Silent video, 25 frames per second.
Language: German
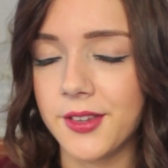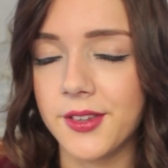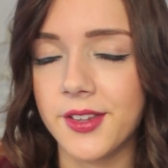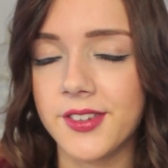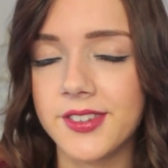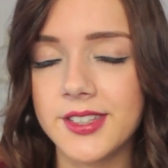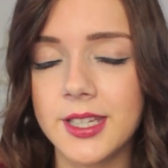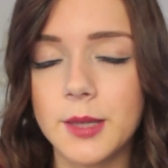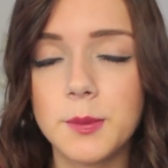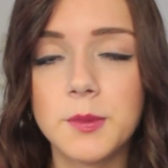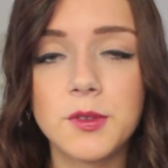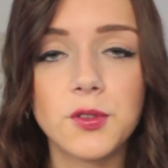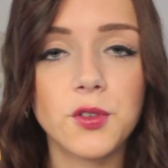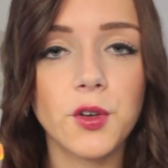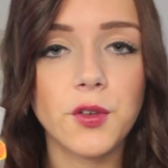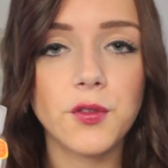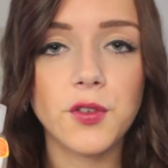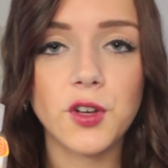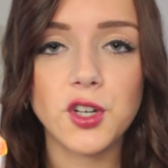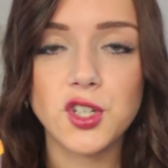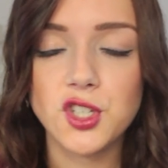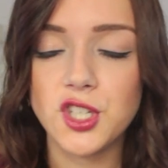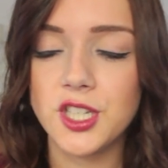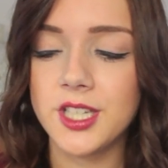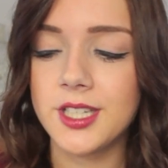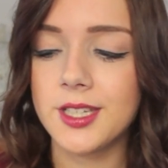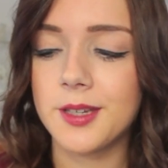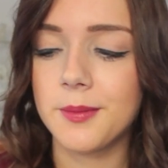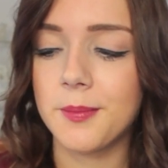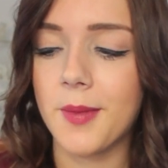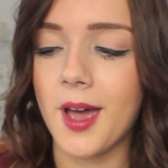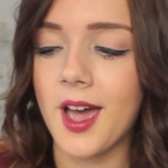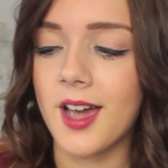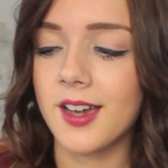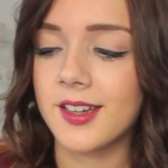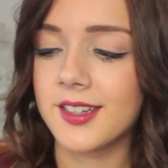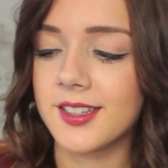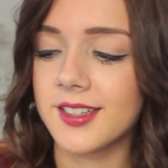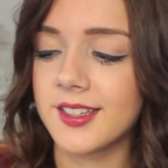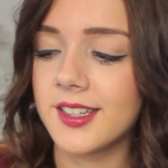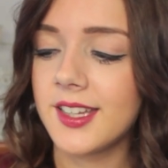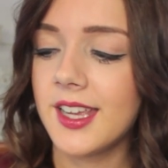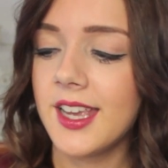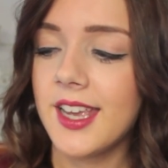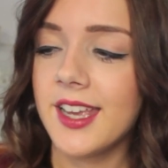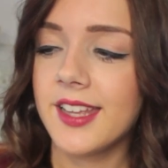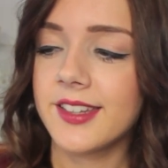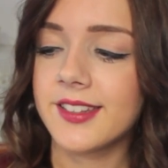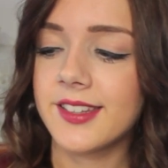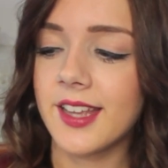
Also es gibt von verschiedenen Marken.